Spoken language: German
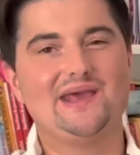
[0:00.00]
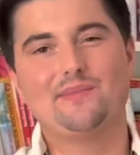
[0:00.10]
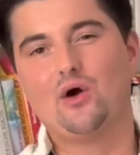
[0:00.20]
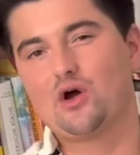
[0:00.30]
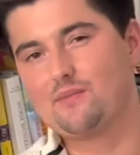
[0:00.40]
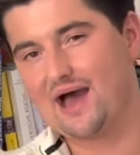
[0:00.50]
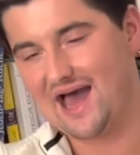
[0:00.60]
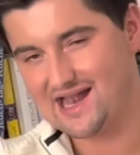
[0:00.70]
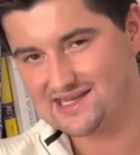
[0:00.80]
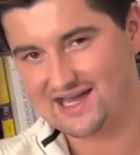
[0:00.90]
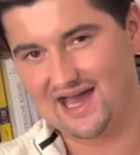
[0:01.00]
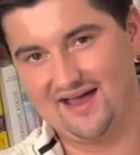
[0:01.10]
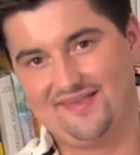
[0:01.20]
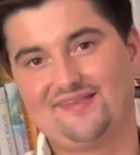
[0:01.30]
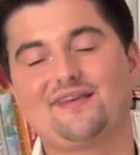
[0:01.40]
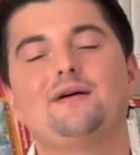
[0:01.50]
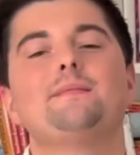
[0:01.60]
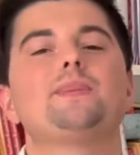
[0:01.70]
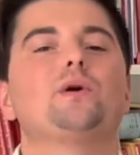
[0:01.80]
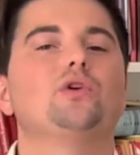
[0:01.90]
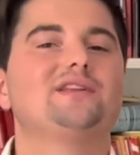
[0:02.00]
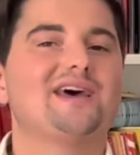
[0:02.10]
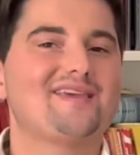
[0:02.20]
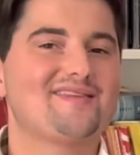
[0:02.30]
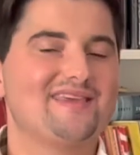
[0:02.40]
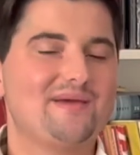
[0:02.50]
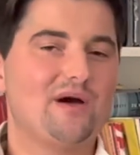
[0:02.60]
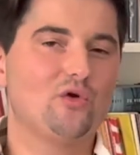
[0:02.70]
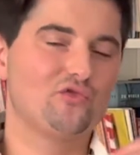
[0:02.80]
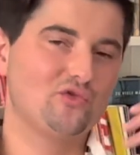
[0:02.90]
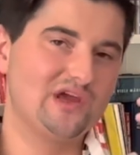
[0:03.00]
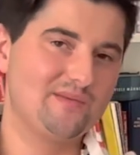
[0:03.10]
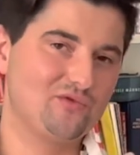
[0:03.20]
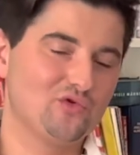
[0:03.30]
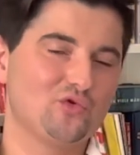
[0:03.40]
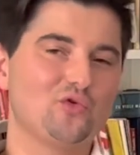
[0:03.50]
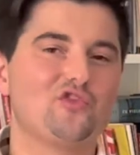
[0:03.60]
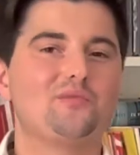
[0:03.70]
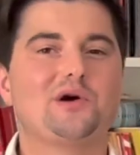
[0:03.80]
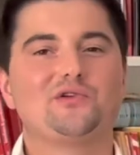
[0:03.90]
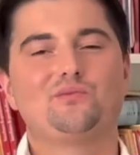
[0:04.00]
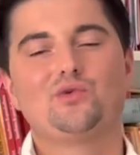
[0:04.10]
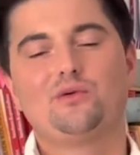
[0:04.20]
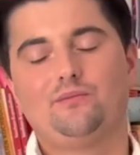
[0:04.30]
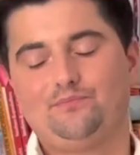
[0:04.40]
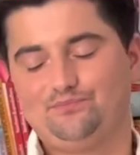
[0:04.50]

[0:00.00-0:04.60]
eben auch im Alter hast. Und das ist eben auch so eben so eine große Mo